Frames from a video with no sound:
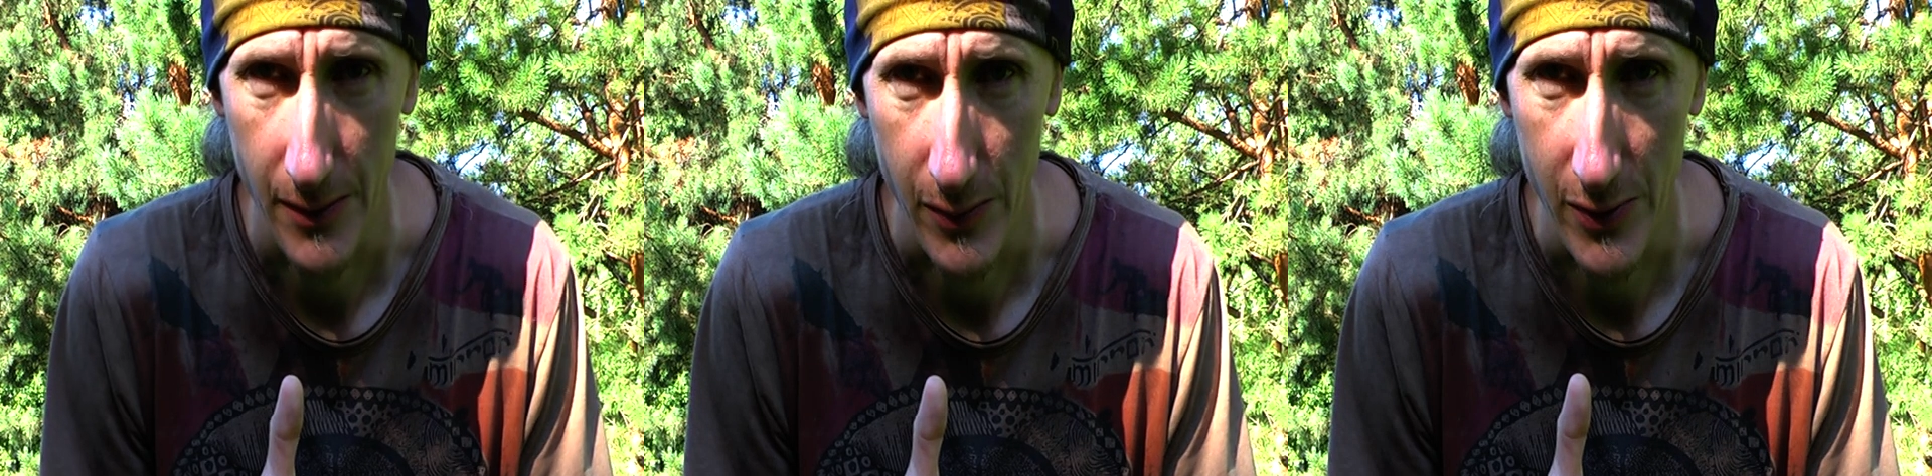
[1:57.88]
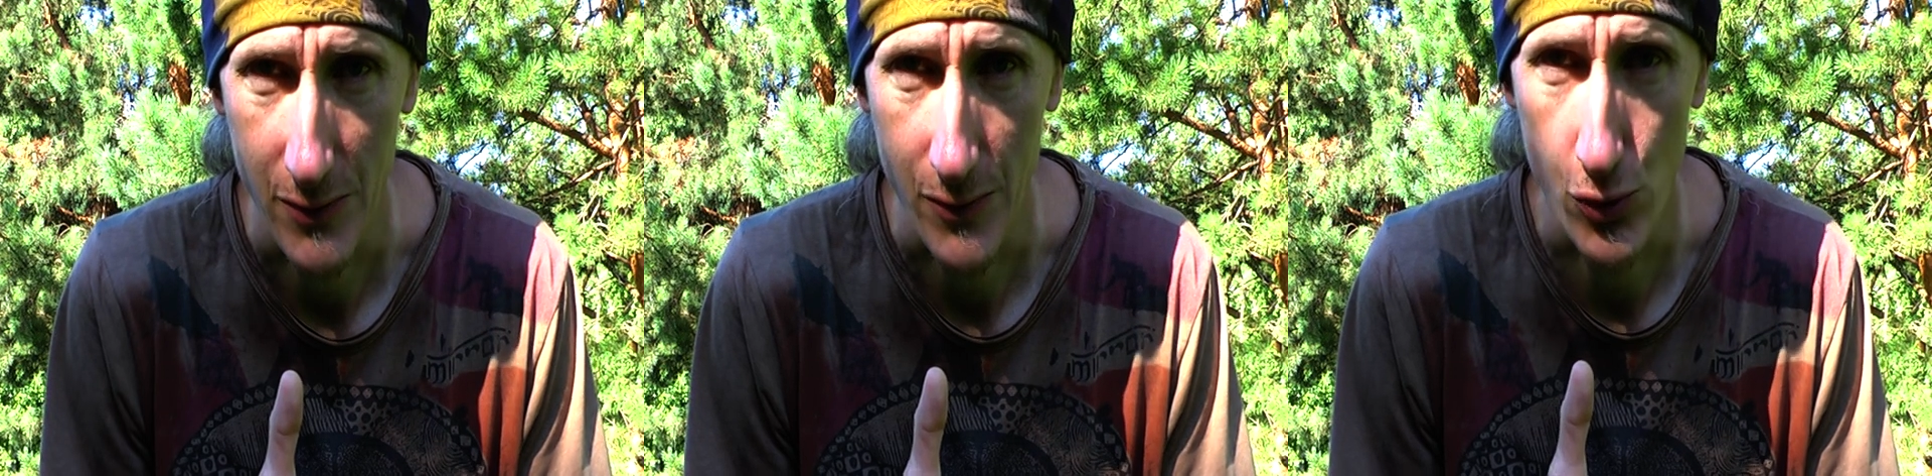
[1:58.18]
–
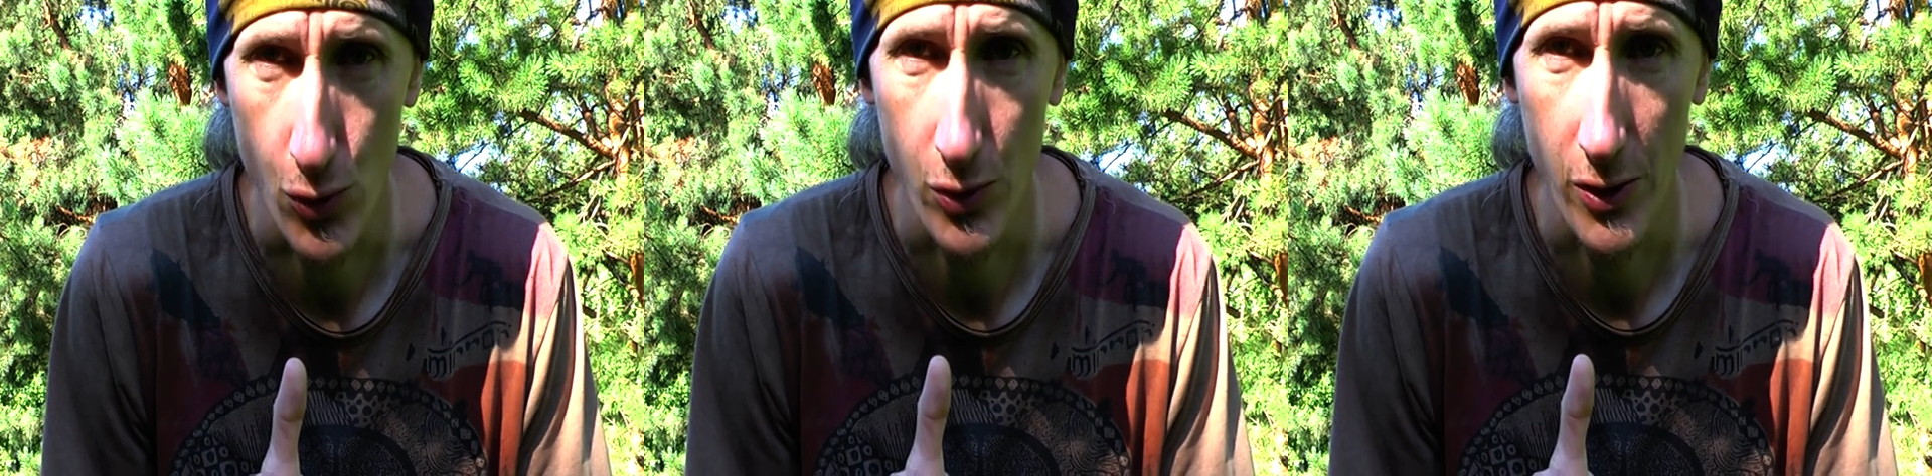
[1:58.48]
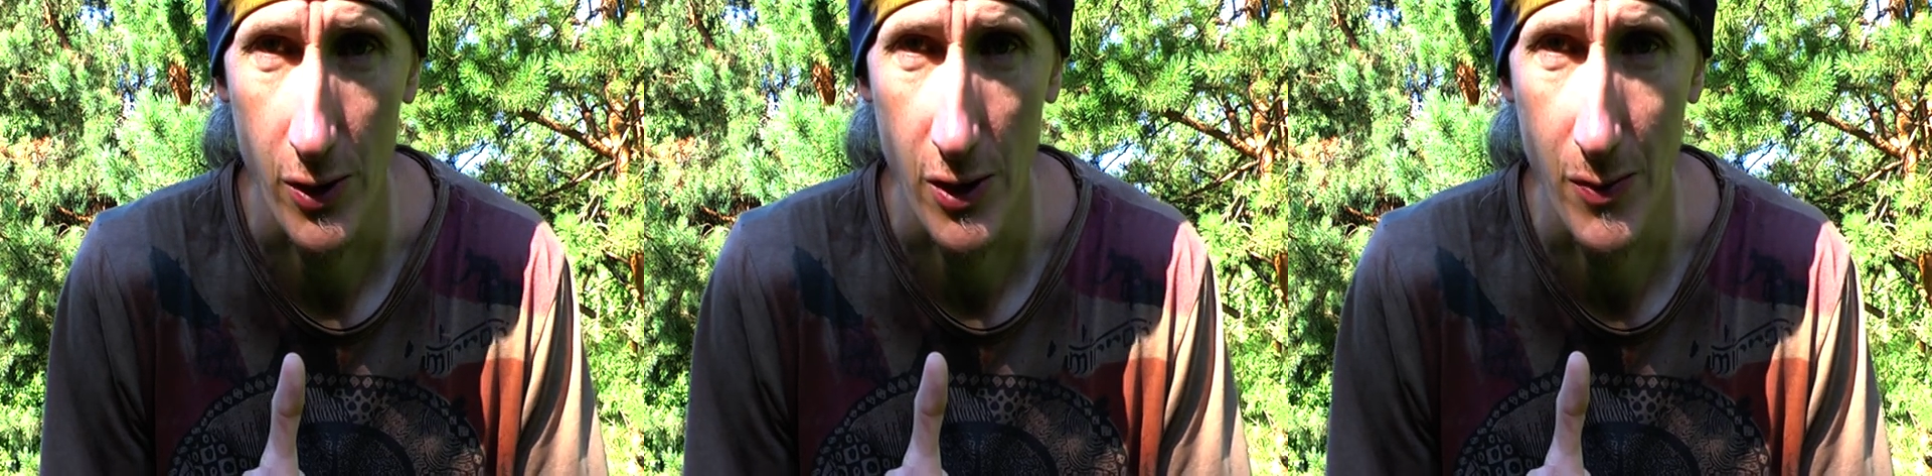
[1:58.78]

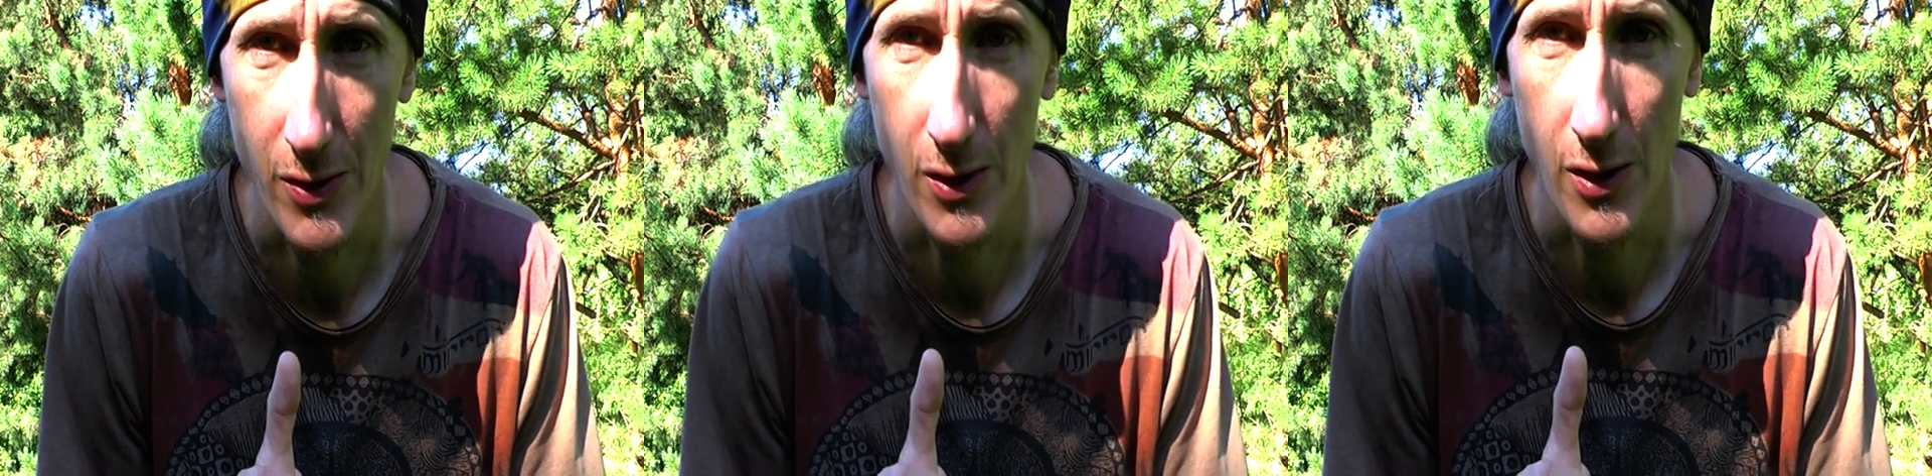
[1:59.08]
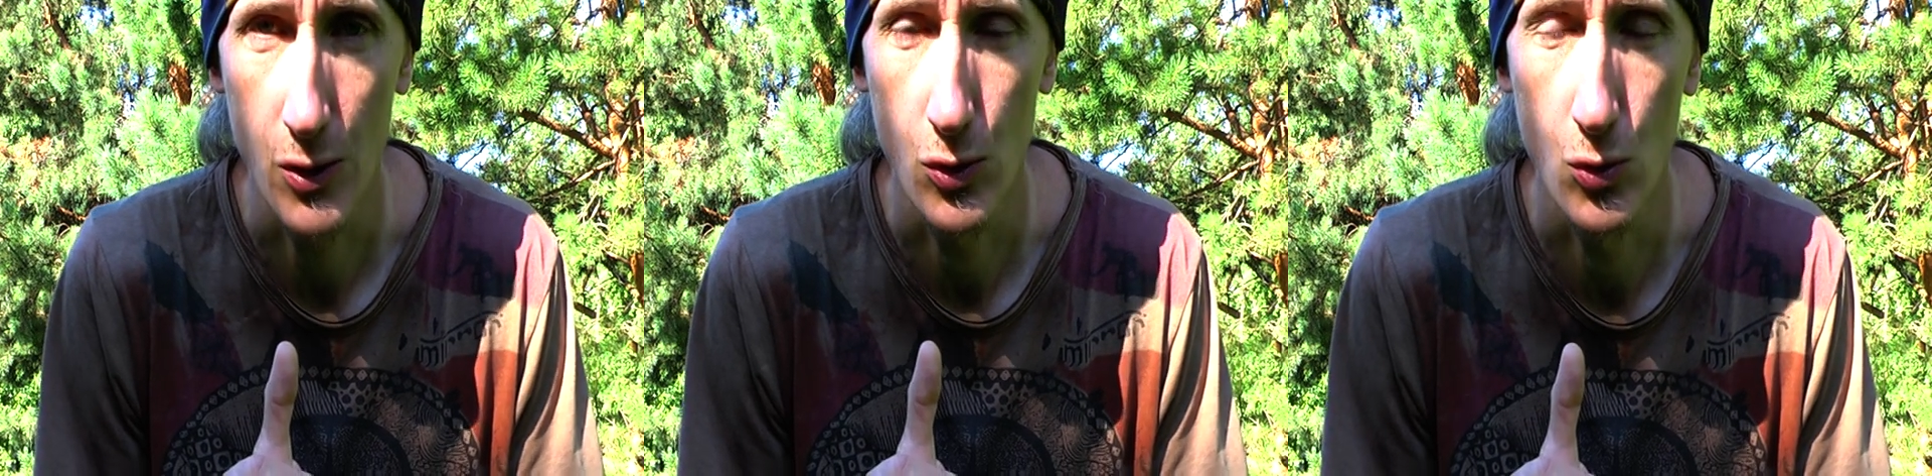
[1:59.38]
посвященная
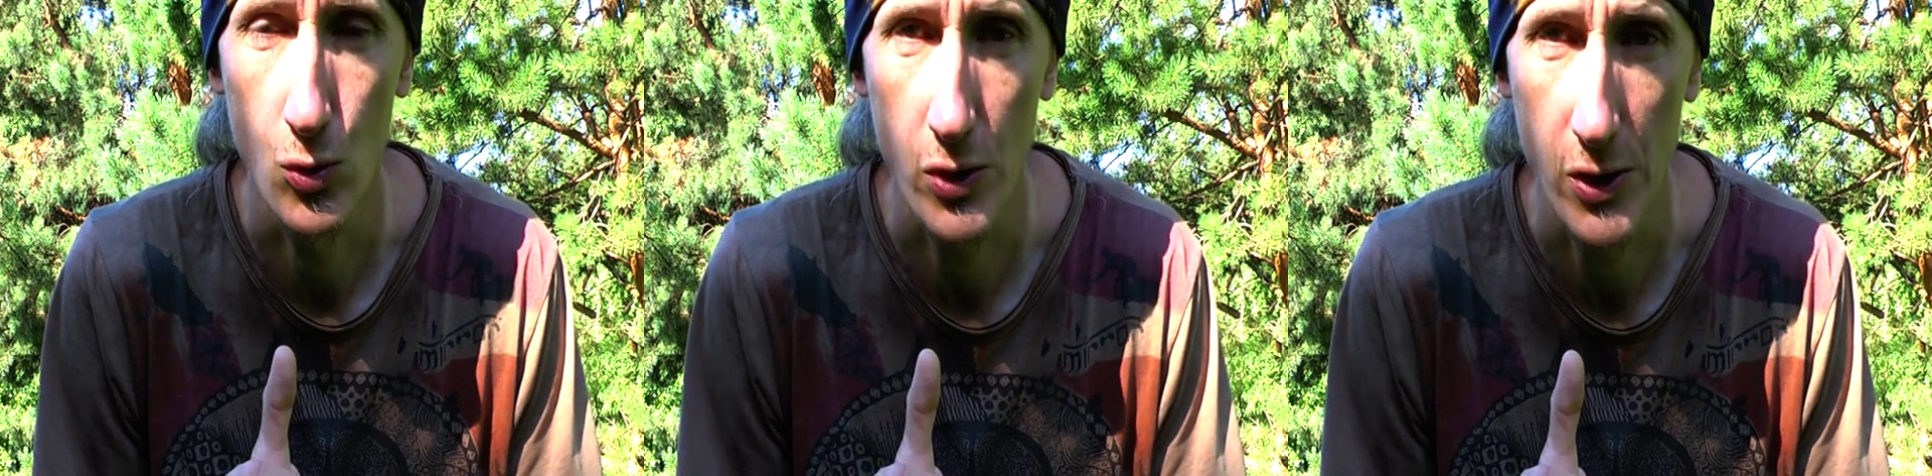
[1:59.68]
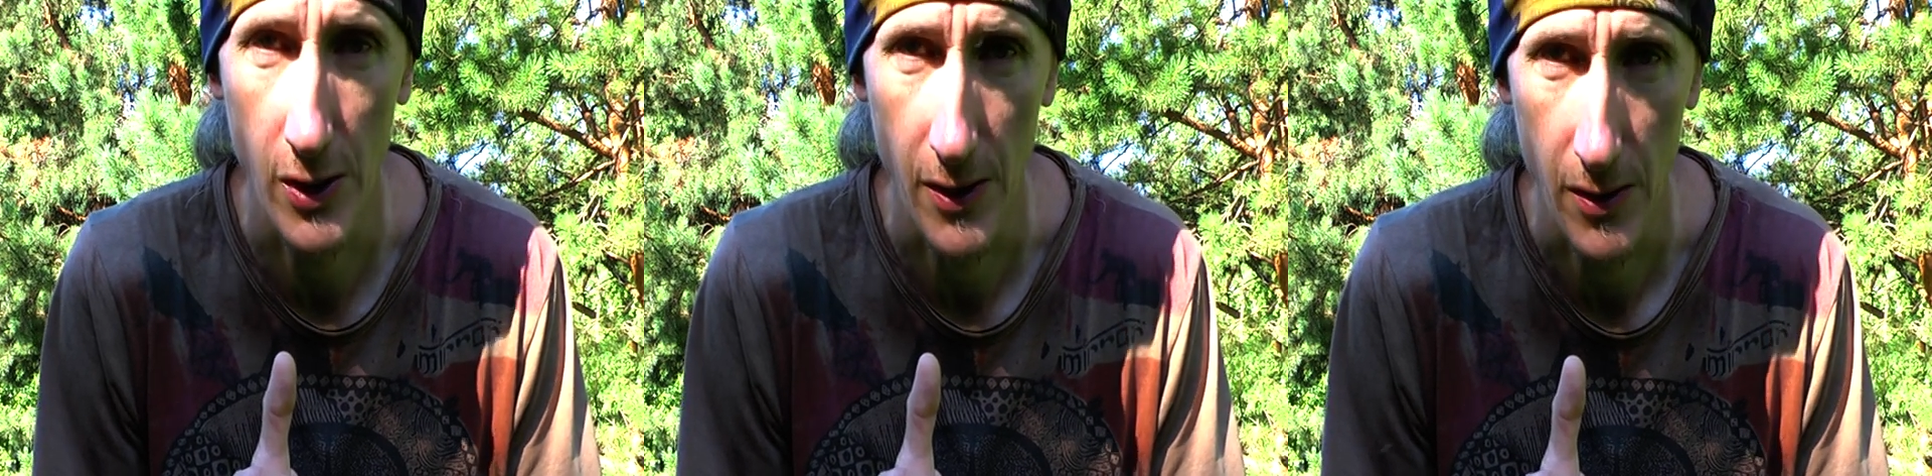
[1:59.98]
именно
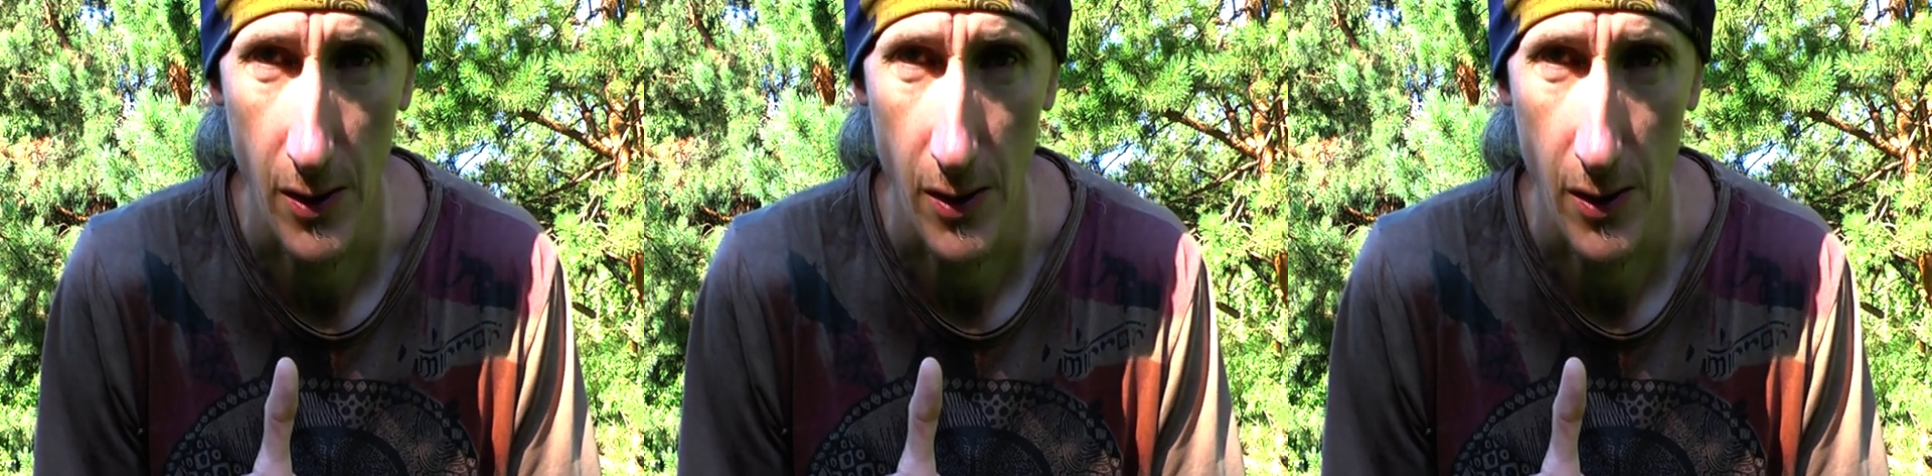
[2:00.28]
Дурге.